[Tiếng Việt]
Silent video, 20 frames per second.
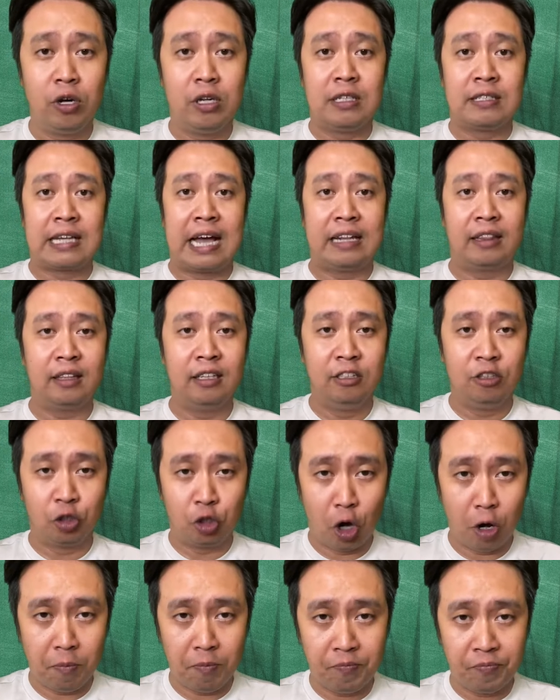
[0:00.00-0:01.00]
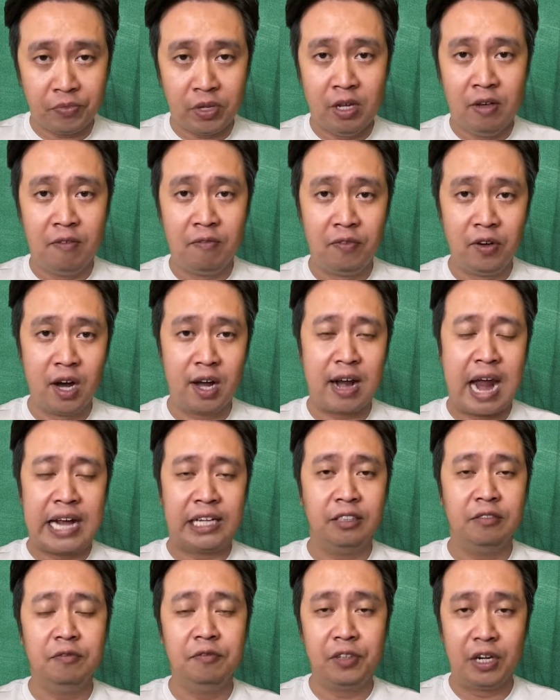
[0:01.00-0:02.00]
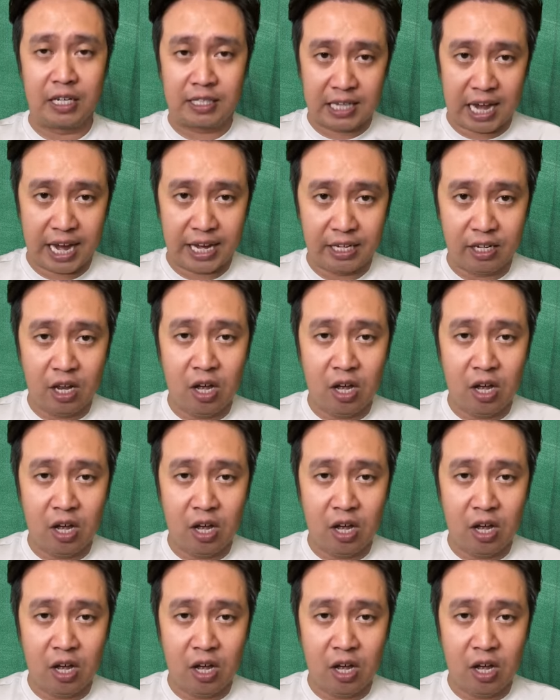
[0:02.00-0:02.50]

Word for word: ra từng tốp, vừa đánh vừa chạy.